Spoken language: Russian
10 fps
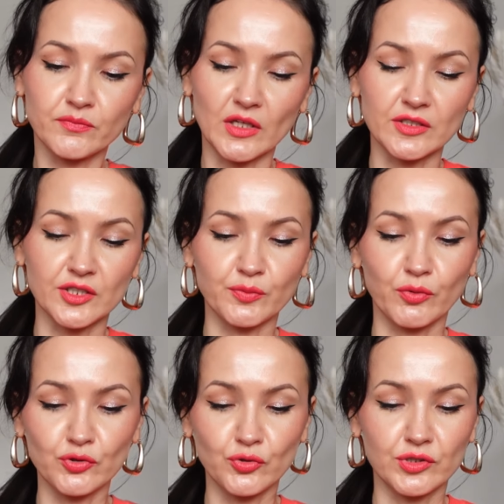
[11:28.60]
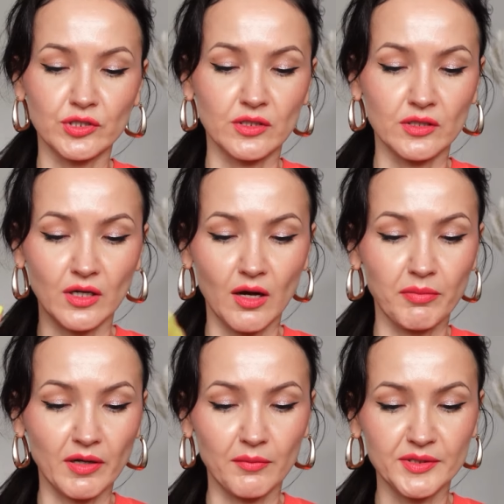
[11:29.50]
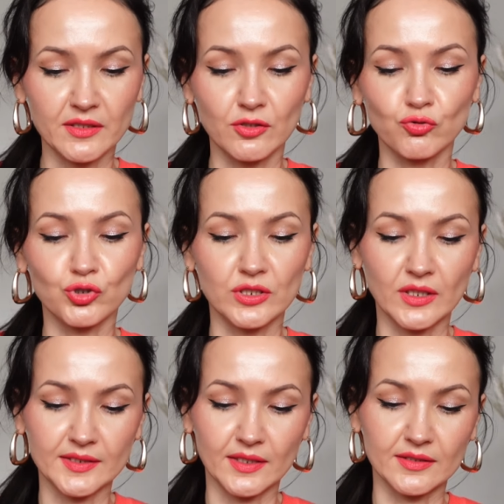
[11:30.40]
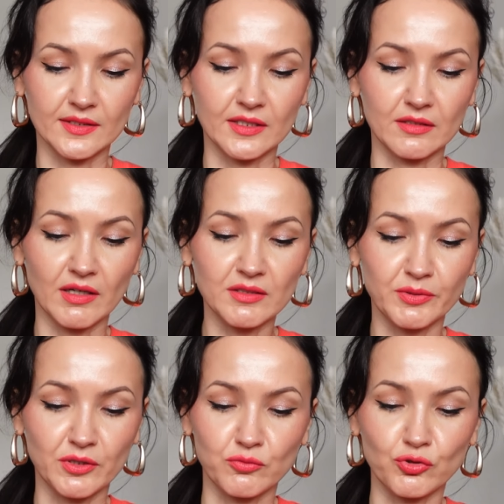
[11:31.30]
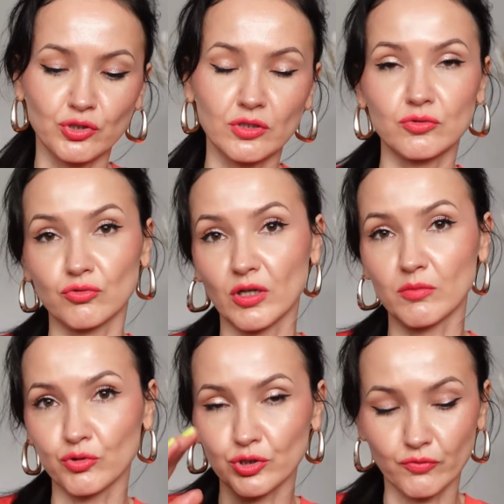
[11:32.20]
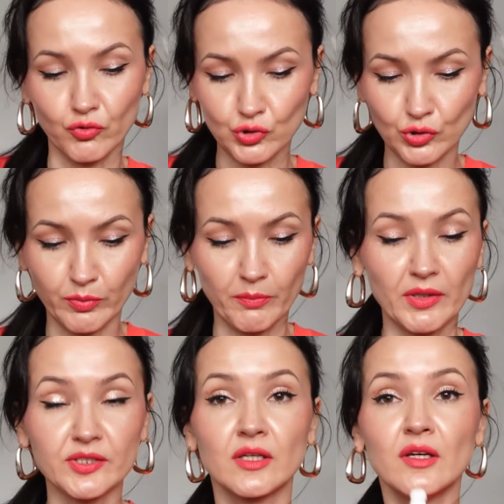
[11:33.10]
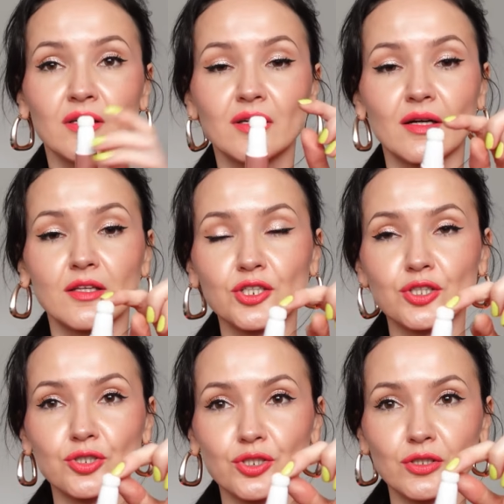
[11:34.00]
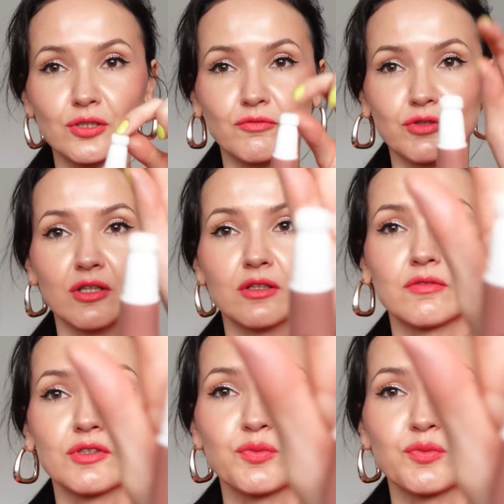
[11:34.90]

не используете, обязательно нужно назад закрывать, потому что туда может воздух попасть. И, конечно же, вот этот вот